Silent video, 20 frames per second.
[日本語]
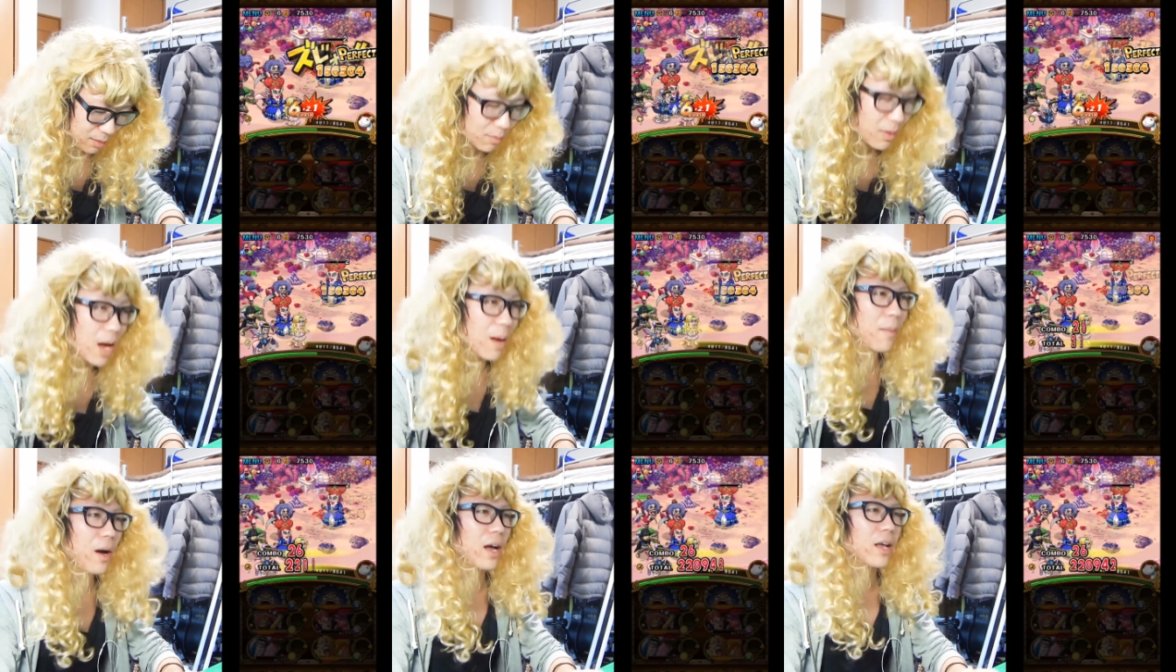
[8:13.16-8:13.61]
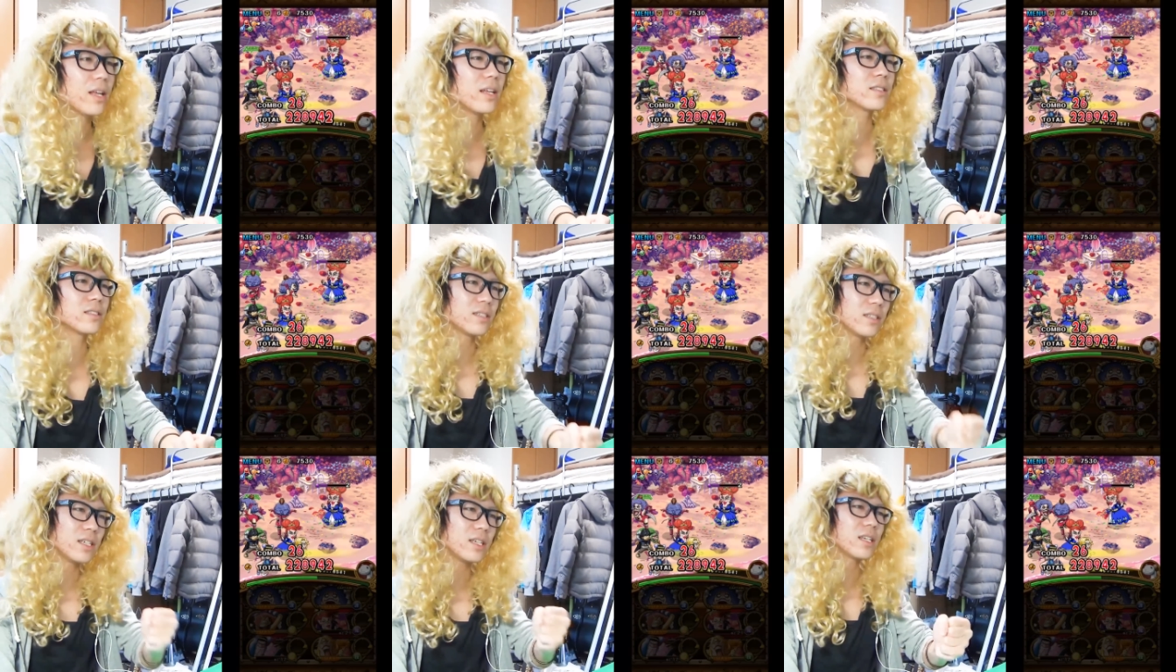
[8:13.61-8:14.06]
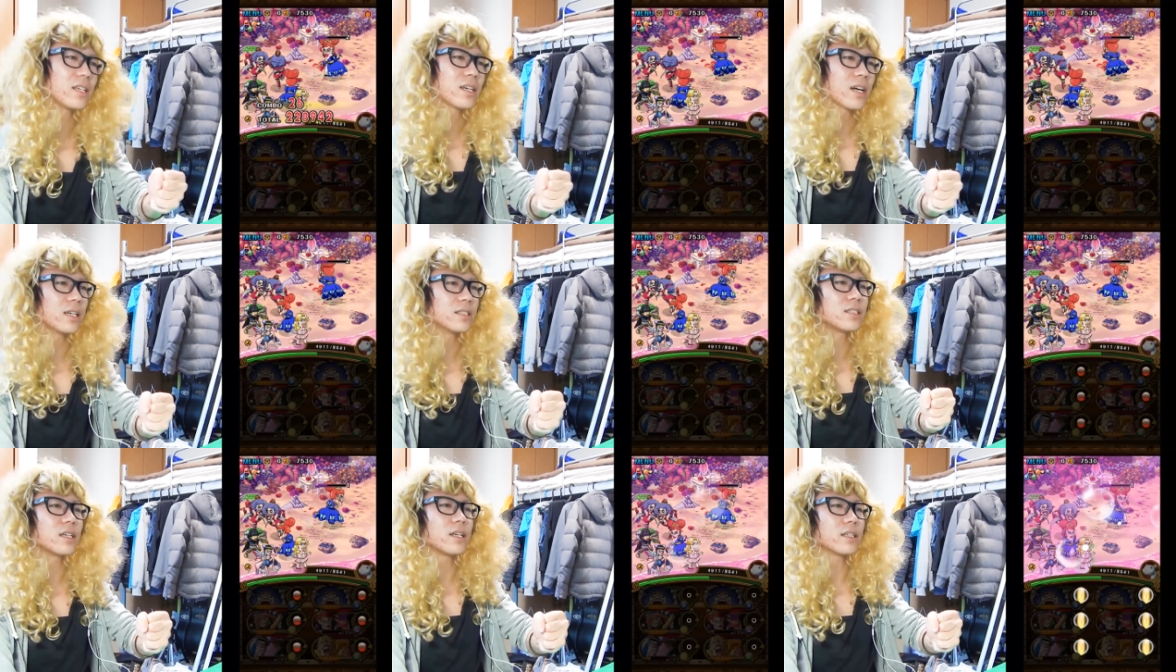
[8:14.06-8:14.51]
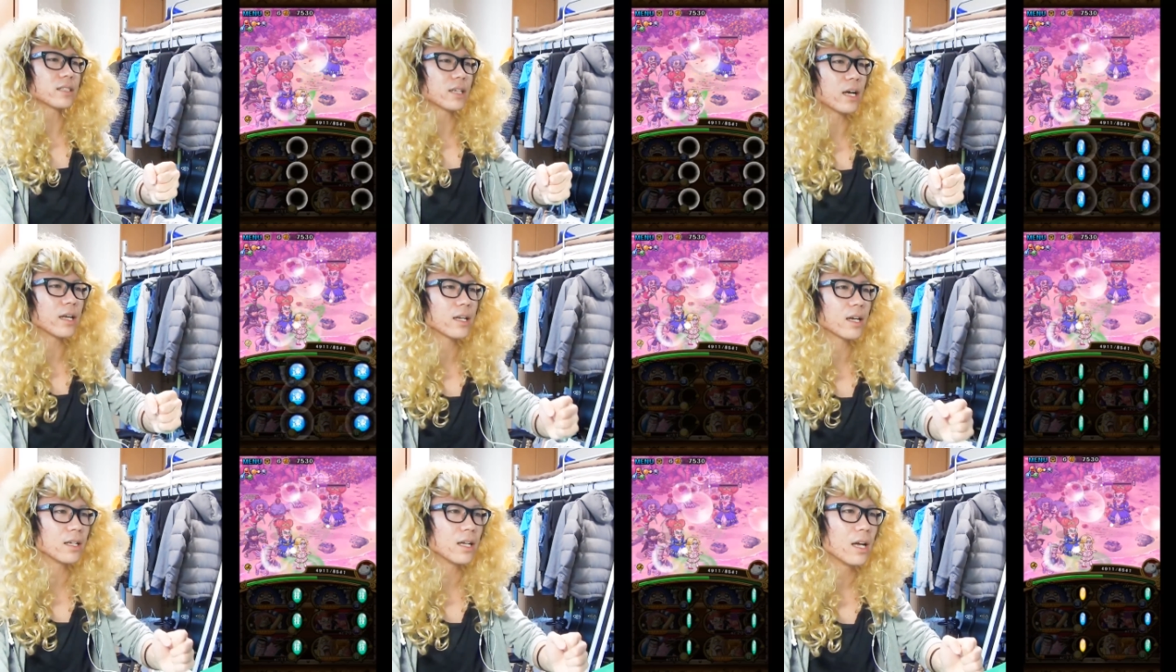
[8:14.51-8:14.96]
まあまあいい感じじゃな
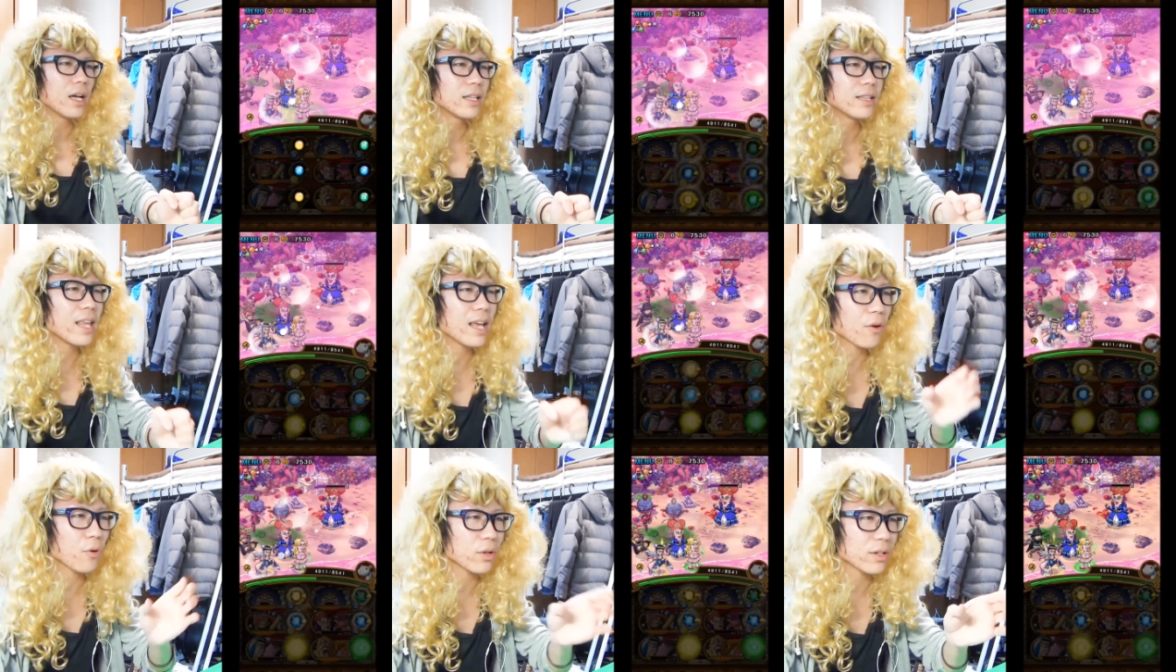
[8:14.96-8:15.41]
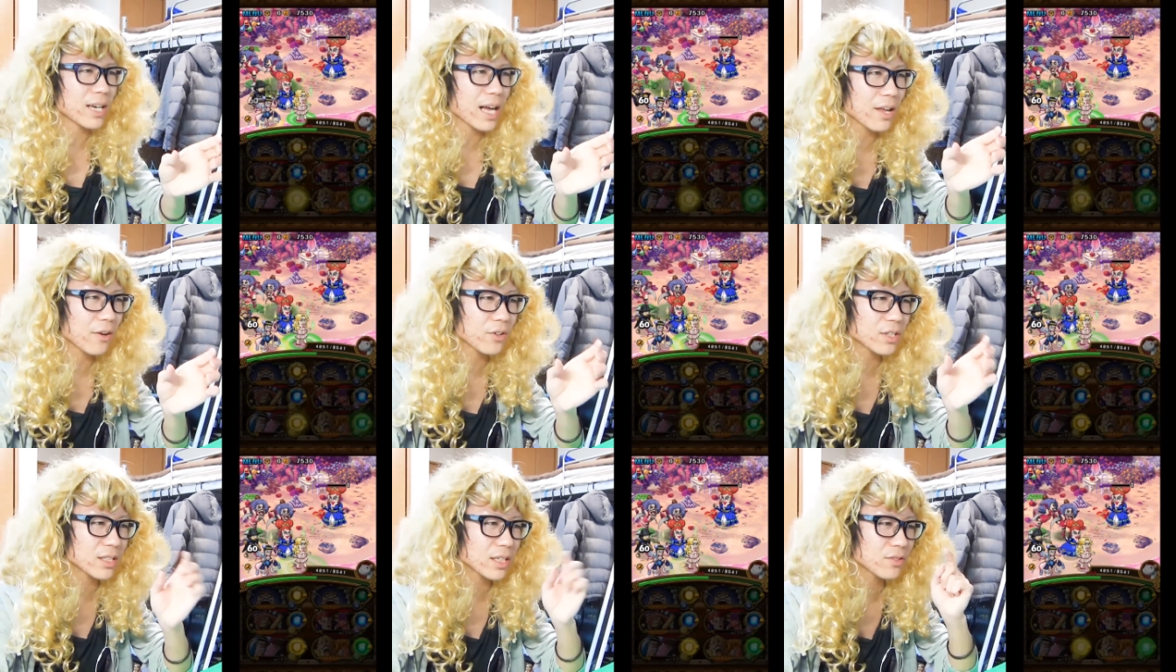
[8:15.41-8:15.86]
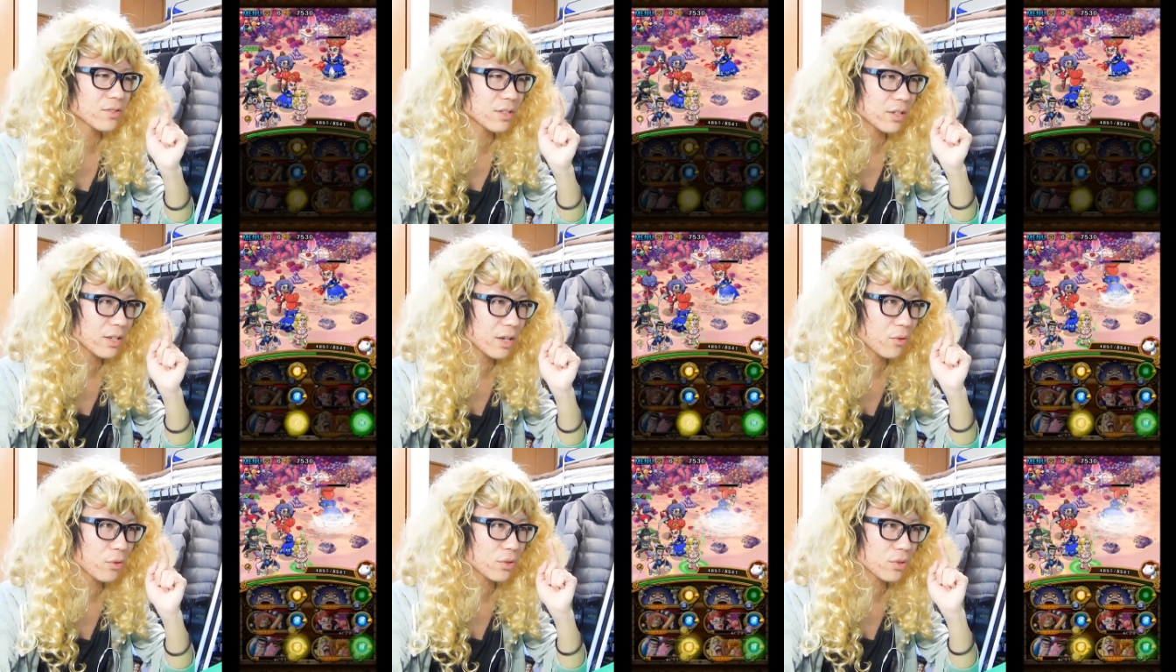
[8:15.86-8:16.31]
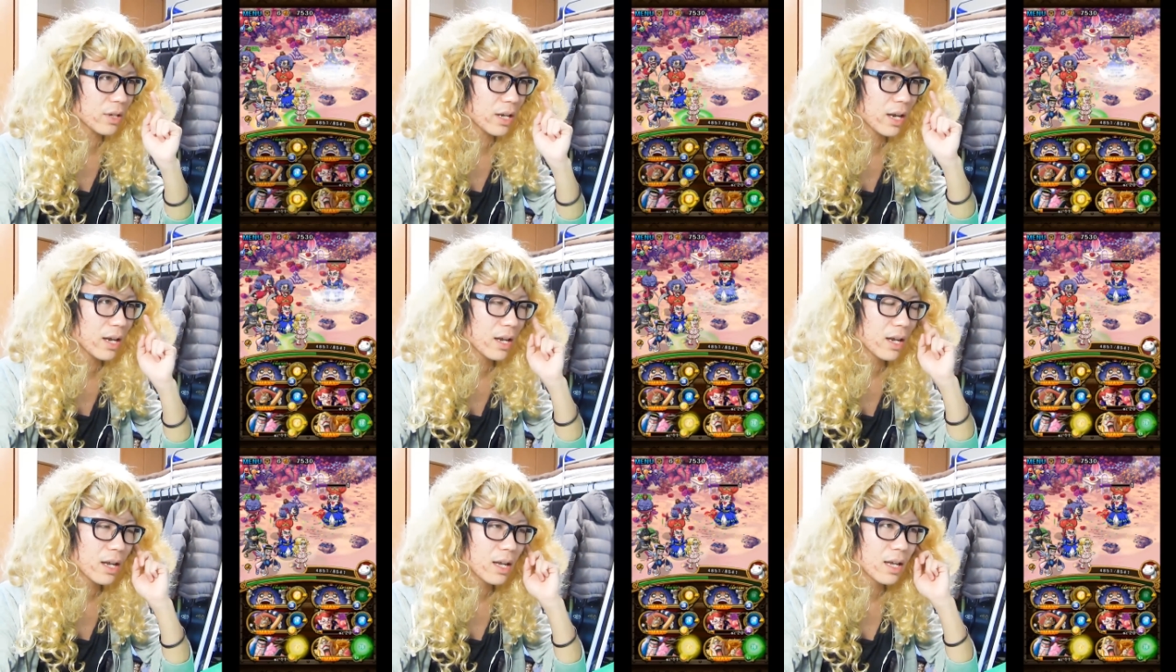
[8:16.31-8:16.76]
いですかでこれ回復していくんだよねこれです
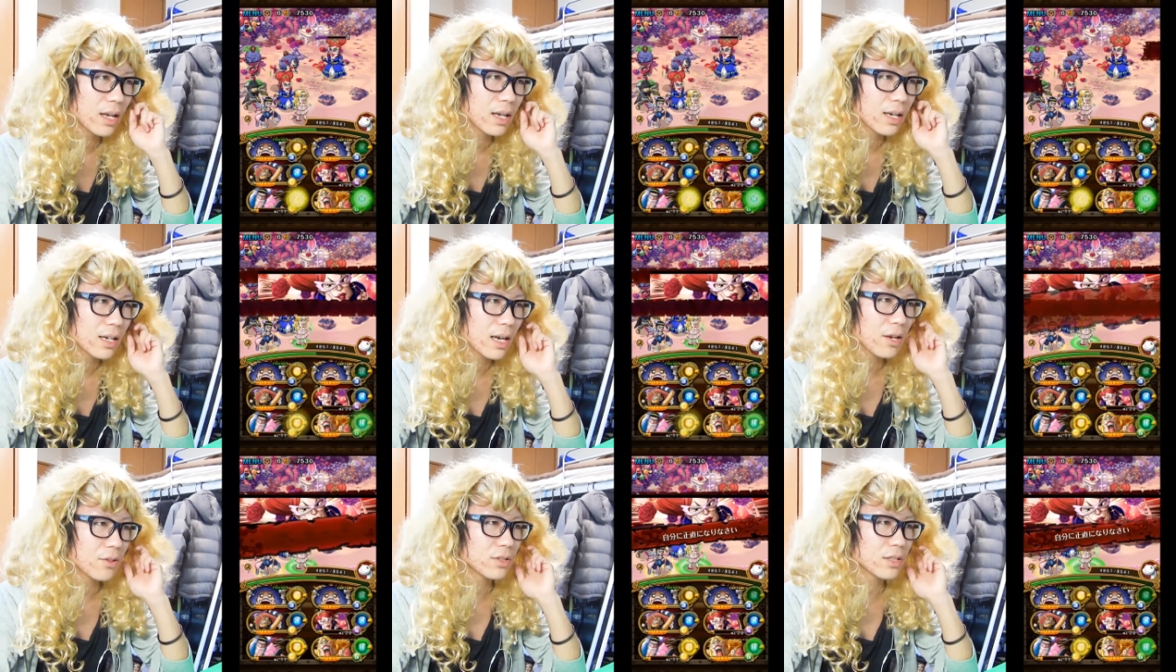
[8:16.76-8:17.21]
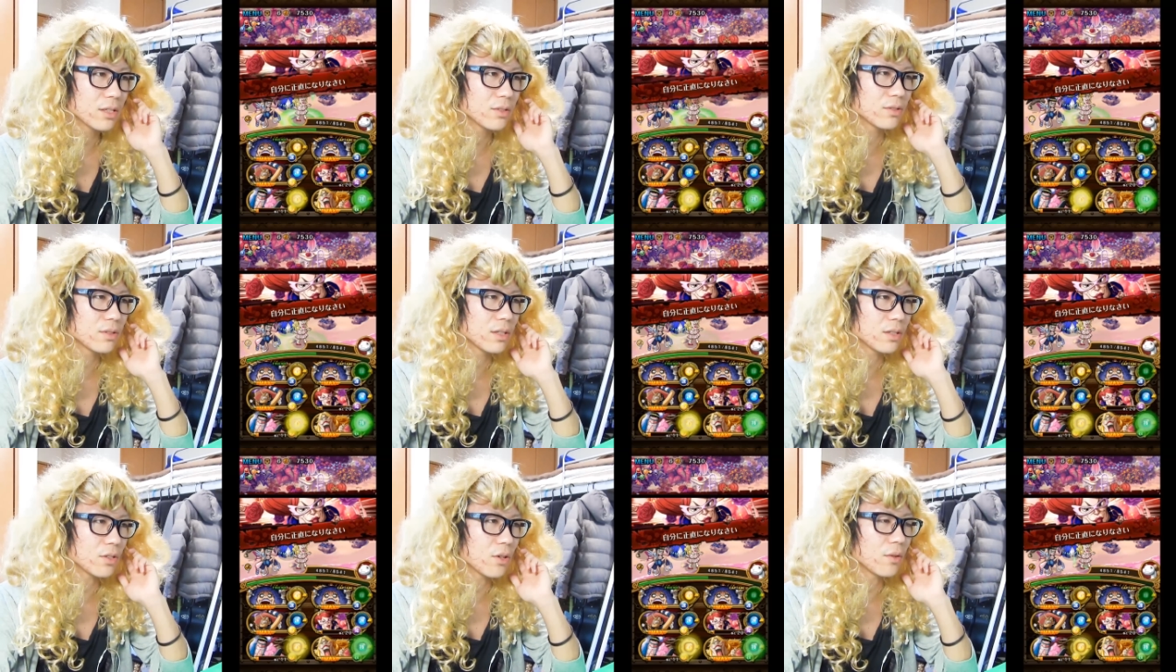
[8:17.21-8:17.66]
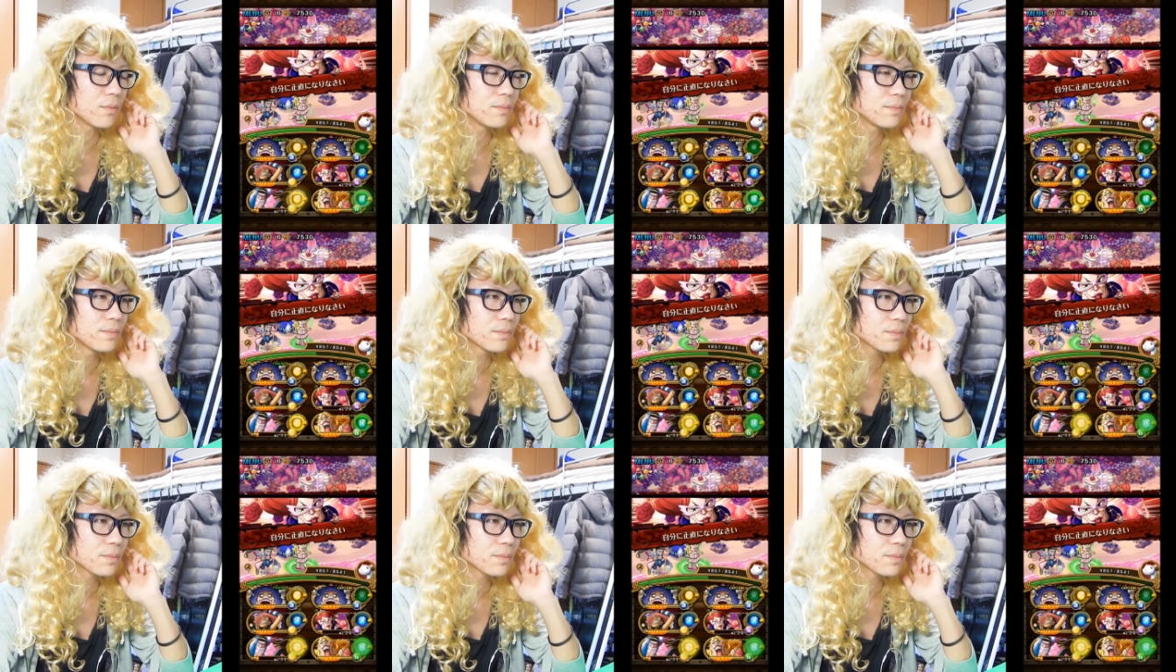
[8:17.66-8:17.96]
ね回復していくんですよ